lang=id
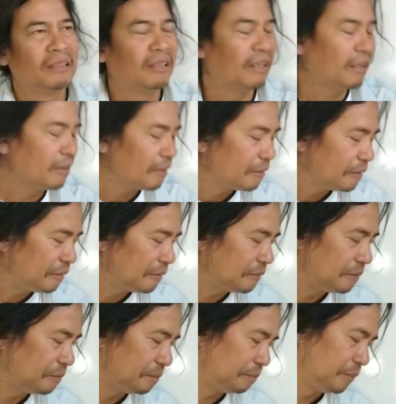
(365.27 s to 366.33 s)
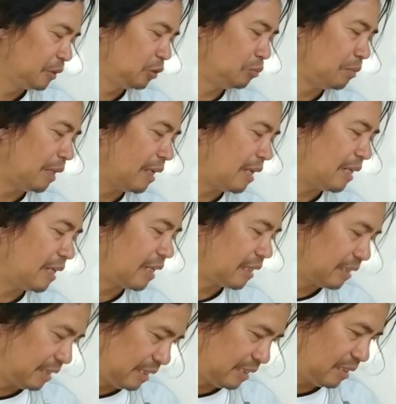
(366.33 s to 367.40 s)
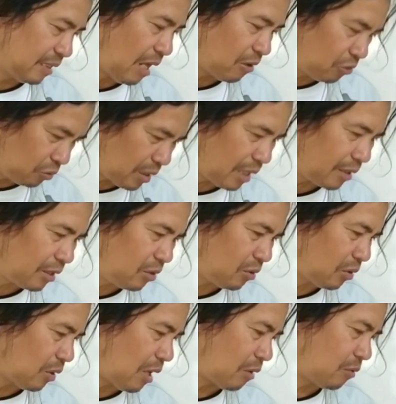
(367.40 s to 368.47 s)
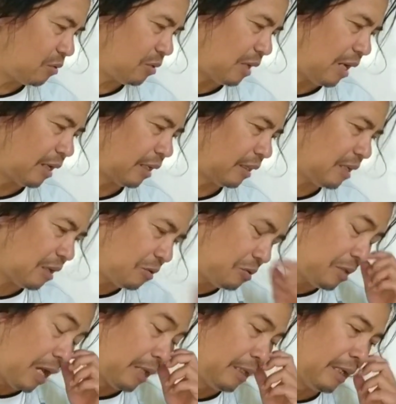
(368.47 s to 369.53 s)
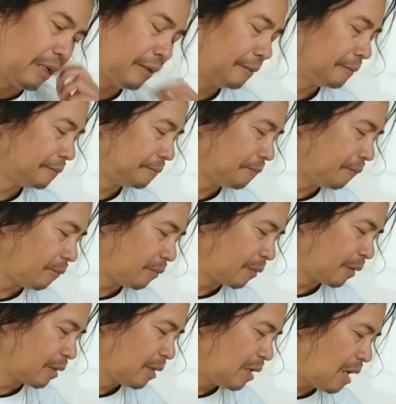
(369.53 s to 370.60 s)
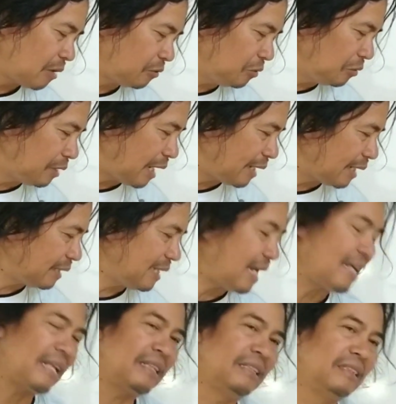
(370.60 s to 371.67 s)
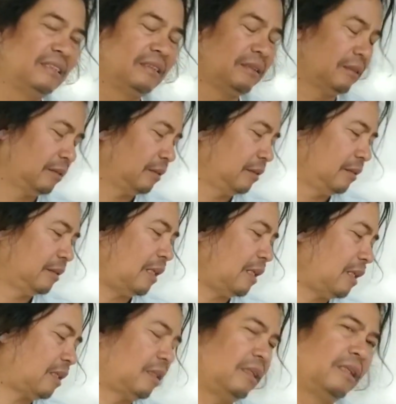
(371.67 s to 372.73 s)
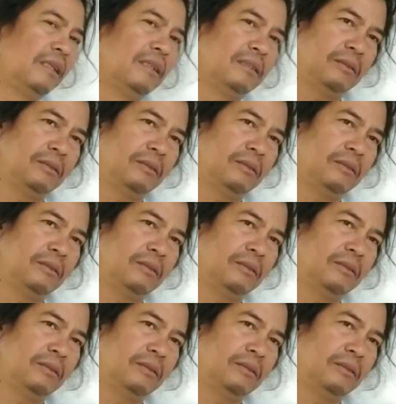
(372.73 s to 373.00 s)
ya supaya ngerti aku juga gitu kalau aku nggak ngerti aku tanya aku dulu nggak ngerti ayat ini nggak ngerti